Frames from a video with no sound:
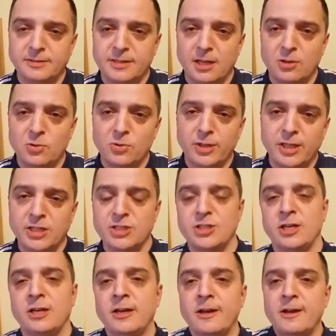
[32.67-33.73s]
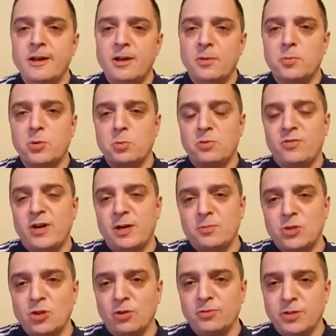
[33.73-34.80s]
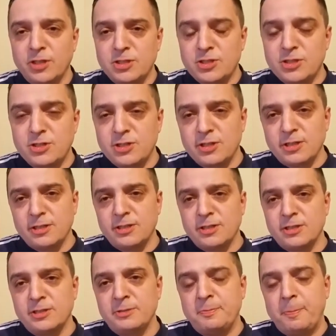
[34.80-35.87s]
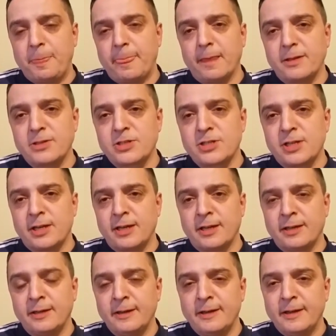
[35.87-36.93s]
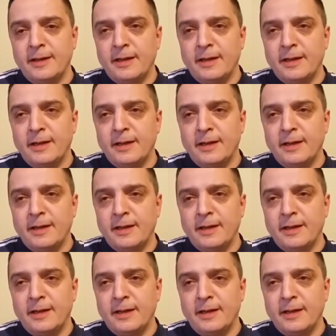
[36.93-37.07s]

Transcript: yy, Kalkuna, gdzie próbowałem dowieść, y, że